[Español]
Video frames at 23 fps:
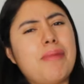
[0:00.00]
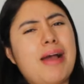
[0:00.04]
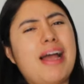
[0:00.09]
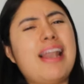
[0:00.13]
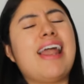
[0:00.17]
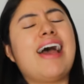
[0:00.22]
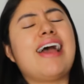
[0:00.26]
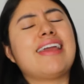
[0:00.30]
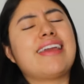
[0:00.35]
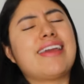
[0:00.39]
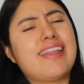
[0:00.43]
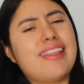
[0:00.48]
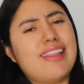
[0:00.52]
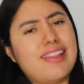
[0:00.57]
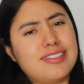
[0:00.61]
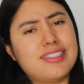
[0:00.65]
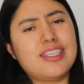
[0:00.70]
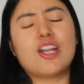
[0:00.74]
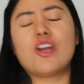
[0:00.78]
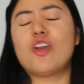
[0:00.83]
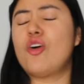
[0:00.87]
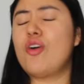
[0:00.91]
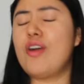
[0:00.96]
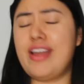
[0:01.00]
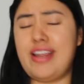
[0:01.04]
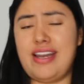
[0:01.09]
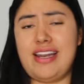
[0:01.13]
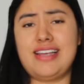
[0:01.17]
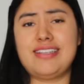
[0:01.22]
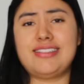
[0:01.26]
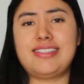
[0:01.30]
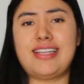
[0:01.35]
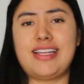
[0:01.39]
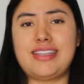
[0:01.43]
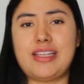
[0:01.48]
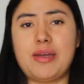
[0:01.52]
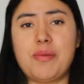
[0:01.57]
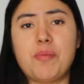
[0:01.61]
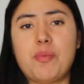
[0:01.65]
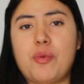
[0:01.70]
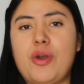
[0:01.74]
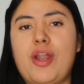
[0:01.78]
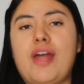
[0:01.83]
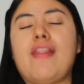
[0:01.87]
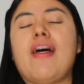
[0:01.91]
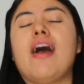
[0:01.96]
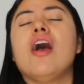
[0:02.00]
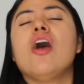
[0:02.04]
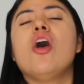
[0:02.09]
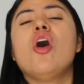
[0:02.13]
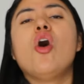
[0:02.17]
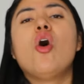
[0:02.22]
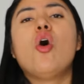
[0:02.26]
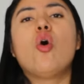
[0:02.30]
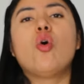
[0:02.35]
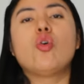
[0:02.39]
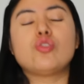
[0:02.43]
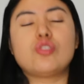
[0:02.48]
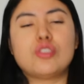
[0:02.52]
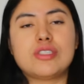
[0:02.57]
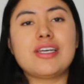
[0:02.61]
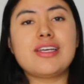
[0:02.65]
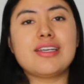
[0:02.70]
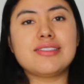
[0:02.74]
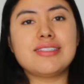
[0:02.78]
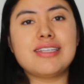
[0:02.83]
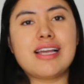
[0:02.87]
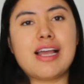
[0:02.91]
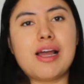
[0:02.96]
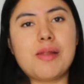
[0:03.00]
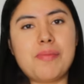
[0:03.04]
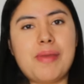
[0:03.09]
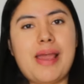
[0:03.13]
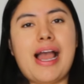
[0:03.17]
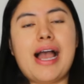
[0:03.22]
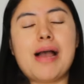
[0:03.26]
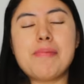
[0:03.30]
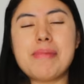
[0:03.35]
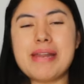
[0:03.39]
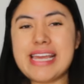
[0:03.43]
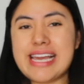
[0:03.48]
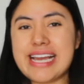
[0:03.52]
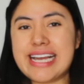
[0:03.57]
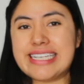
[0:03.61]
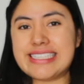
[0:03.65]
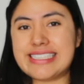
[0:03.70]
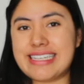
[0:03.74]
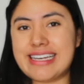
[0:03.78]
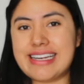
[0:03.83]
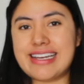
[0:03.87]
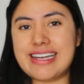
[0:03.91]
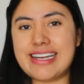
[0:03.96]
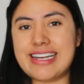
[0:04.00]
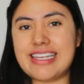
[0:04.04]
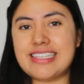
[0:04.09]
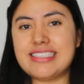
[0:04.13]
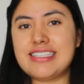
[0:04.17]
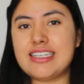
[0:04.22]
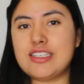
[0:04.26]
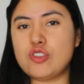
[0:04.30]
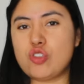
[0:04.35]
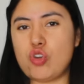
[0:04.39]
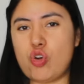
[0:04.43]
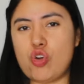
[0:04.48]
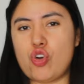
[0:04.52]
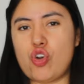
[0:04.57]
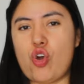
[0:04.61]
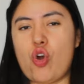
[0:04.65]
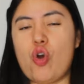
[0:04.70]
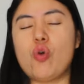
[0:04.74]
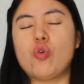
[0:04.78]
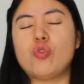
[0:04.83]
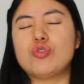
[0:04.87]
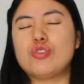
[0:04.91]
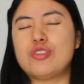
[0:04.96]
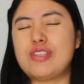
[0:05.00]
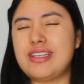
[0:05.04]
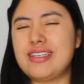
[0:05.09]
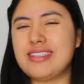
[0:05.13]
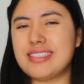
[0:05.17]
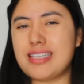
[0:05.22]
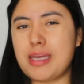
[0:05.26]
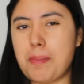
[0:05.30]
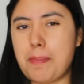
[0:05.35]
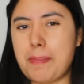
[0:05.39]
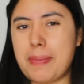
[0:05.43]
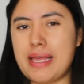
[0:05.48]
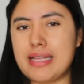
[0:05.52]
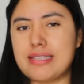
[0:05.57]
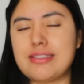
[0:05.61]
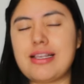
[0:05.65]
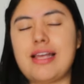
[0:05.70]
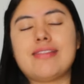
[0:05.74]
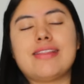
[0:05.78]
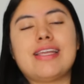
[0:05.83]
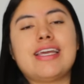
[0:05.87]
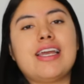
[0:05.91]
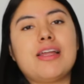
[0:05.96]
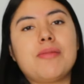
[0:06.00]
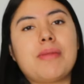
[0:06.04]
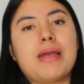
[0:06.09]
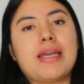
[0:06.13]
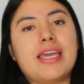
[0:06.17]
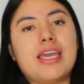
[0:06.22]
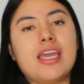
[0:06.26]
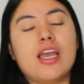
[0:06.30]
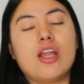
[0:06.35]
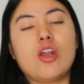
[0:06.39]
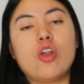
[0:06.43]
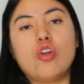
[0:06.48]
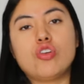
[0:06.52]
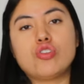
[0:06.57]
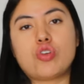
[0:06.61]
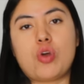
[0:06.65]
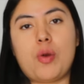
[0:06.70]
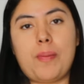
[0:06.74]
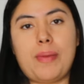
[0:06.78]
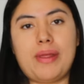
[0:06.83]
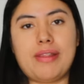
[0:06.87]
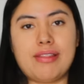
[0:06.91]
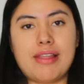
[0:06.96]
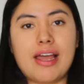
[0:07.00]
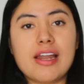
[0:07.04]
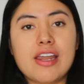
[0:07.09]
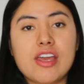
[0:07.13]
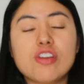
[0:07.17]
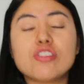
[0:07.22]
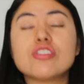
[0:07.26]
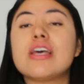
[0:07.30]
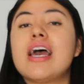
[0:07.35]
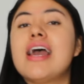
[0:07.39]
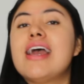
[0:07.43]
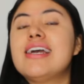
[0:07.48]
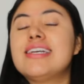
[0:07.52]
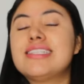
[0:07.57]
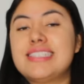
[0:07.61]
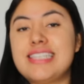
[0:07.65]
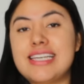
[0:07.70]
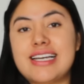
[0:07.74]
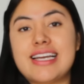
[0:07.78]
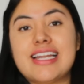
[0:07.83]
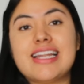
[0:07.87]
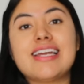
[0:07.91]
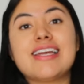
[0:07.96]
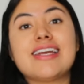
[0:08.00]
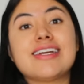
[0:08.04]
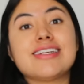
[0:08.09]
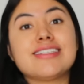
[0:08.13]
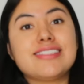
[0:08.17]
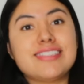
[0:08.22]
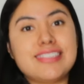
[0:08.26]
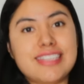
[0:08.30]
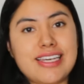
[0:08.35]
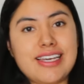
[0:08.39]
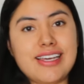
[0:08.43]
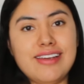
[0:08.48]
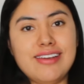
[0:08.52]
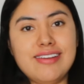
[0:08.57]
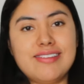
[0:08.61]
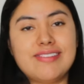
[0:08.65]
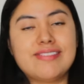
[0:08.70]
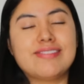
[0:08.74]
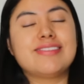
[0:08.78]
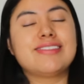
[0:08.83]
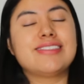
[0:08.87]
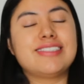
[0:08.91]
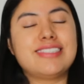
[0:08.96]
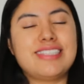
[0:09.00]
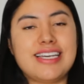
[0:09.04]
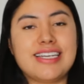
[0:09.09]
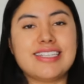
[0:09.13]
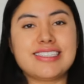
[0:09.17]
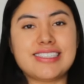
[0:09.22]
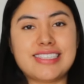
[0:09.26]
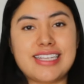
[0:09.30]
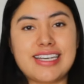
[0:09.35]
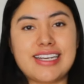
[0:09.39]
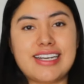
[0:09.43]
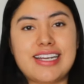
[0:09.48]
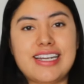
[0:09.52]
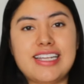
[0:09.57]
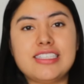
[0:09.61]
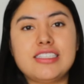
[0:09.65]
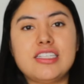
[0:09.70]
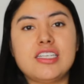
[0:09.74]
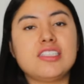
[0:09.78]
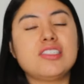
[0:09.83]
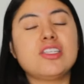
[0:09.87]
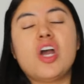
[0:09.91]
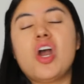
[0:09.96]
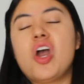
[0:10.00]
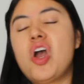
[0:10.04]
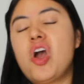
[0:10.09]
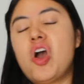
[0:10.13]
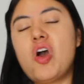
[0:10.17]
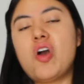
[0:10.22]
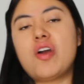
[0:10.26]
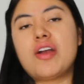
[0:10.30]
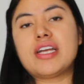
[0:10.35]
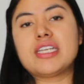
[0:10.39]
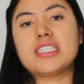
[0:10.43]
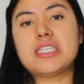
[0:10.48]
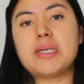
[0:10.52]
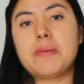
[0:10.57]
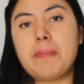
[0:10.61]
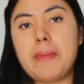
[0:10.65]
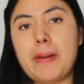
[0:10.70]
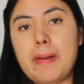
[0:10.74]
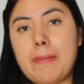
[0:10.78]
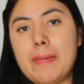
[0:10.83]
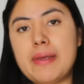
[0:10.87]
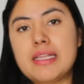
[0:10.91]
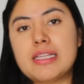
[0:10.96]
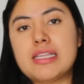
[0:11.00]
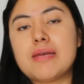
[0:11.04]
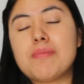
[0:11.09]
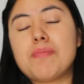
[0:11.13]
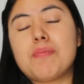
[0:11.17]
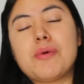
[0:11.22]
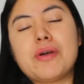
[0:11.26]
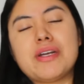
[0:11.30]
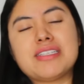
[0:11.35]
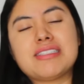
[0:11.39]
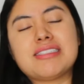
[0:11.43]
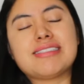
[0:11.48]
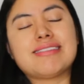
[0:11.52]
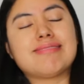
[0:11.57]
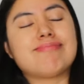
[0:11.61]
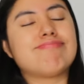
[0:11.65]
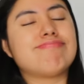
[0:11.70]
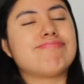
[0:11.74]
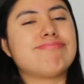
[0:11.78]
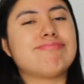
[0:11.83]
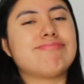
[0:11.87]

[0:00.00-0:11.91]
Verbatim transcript: mal, hay que decirlo, en esta temporada. Ustedes díganme, ¿América está en crisis o no? ¿Ustedes qué piensan? Déjenme aquí en los comentarios si creen que sí, si sí está en crisis o que simplemente pues